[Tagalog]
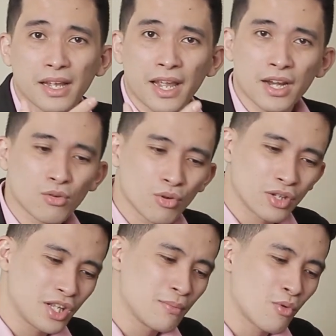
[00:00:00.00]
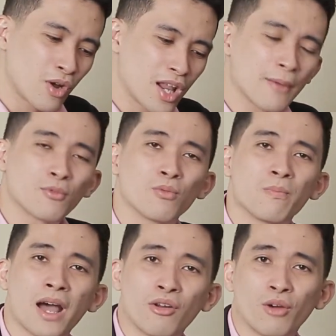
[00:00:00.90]
And kung hindi mo alam kung
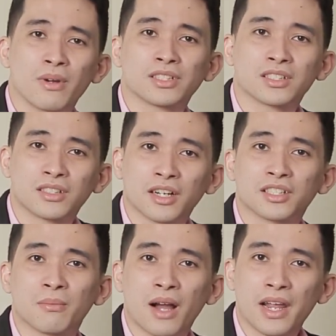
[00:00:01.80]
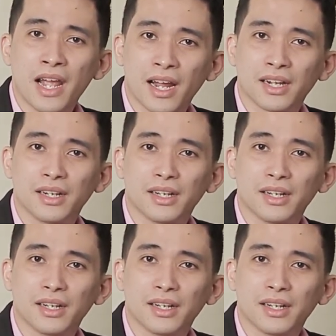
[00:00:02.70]
paano ka magsa-start sa mga yan,